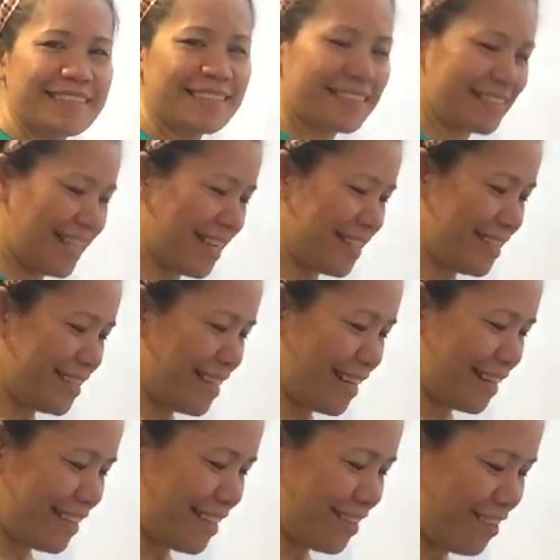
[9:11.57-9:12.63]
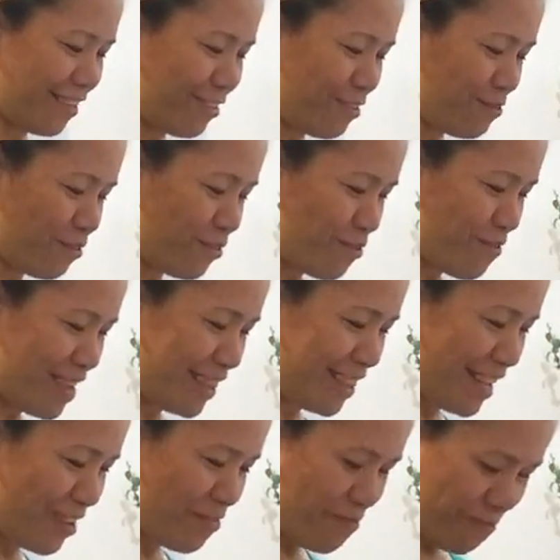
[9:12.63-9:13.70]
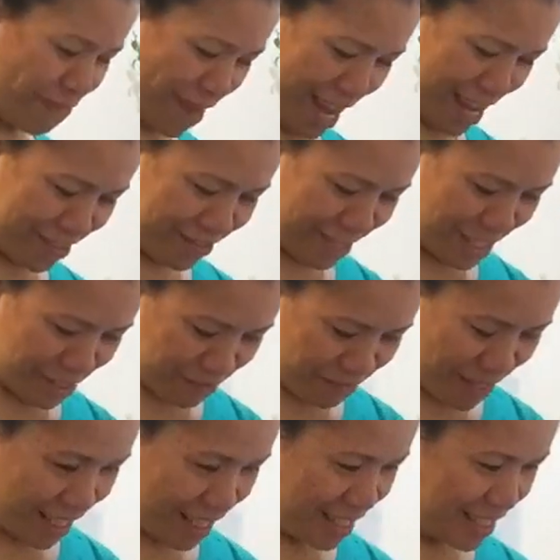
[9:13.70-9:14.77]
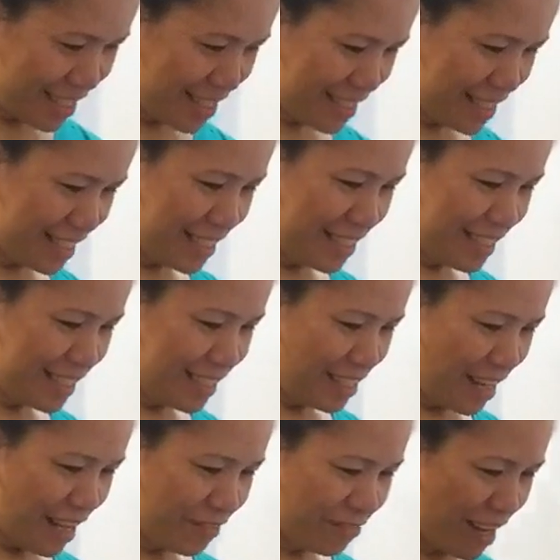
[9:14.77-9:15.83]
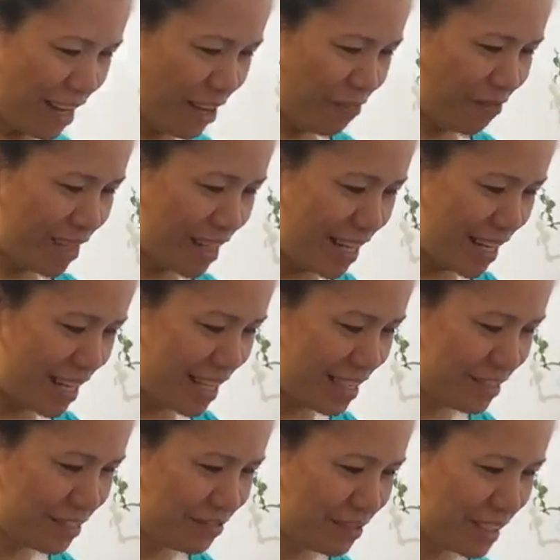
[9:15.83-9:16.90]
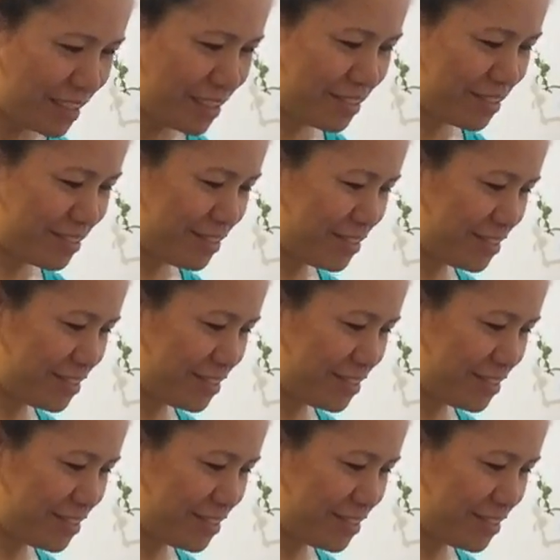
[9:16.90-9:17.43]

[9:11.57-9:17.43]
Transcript: Excited na rin na kung kumanta kung panties ba? Ah, paano ba to?